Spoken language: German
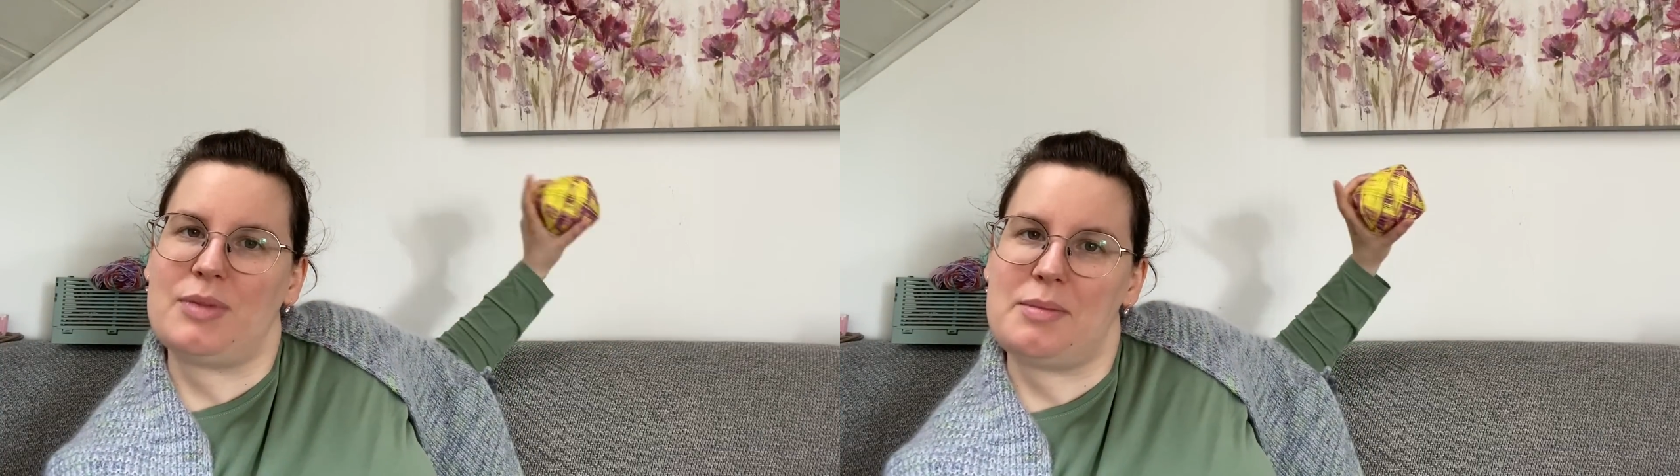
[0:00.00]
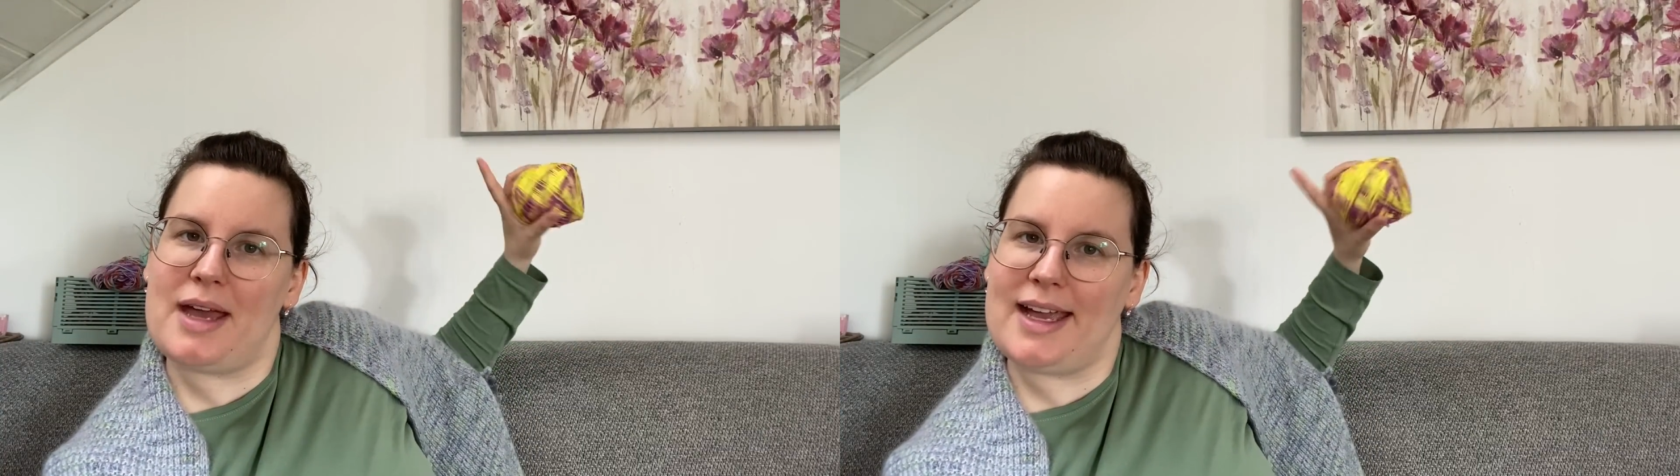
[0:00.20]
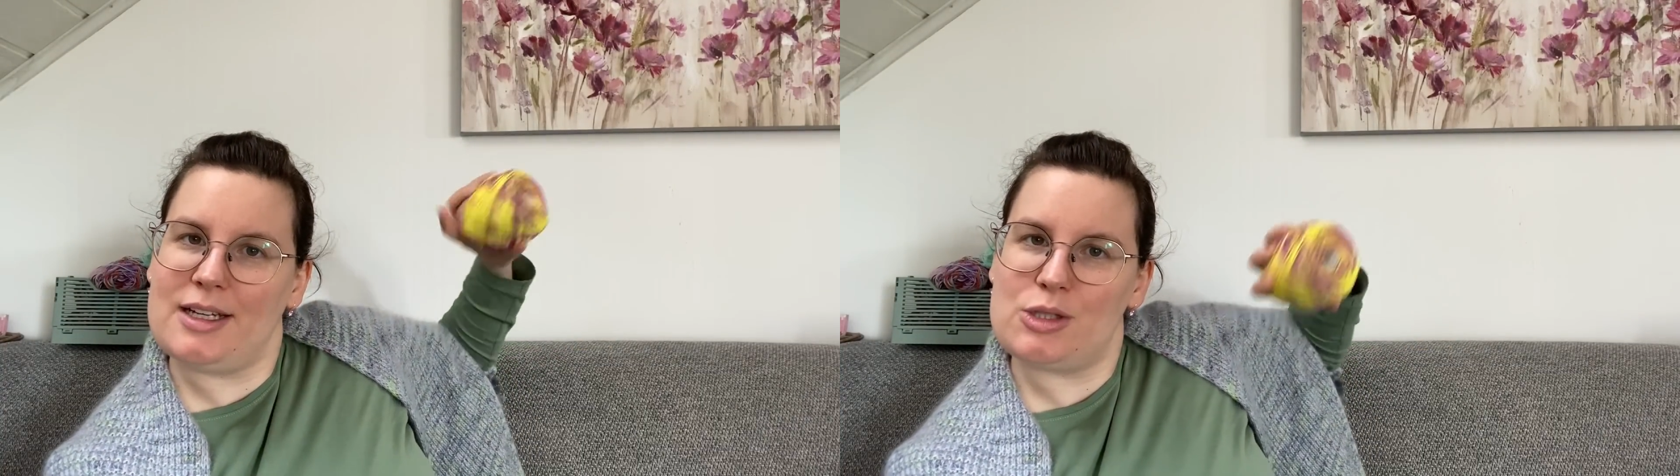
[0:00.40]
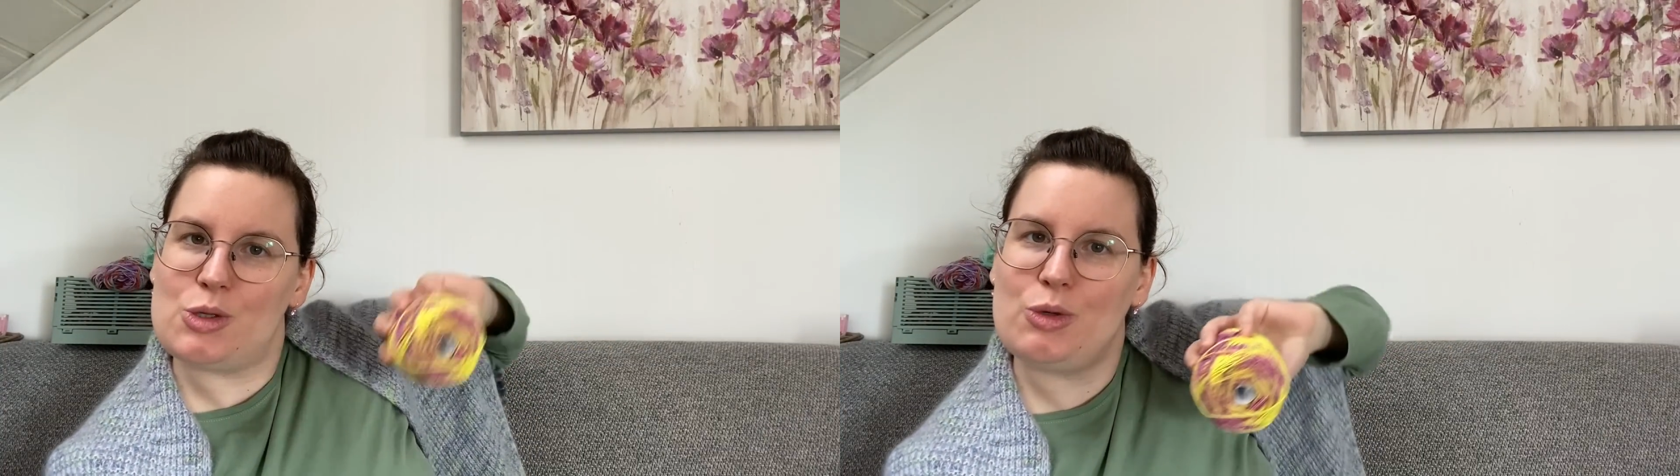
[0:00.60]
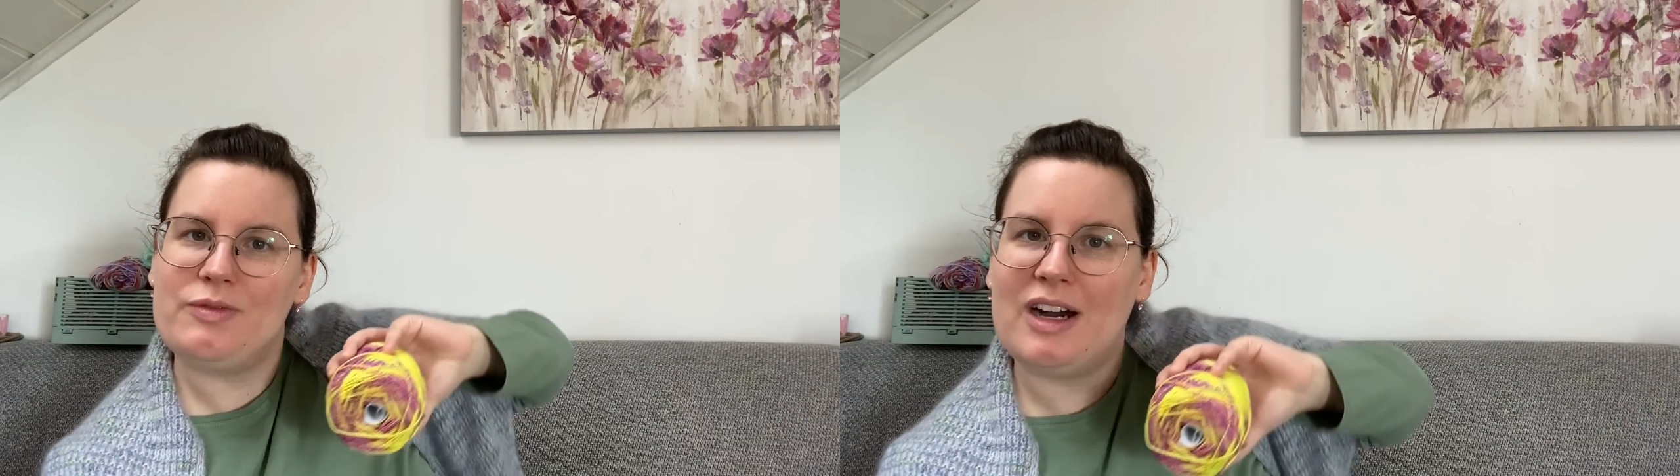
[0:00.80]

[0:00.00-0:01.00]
bei mir eingezogen.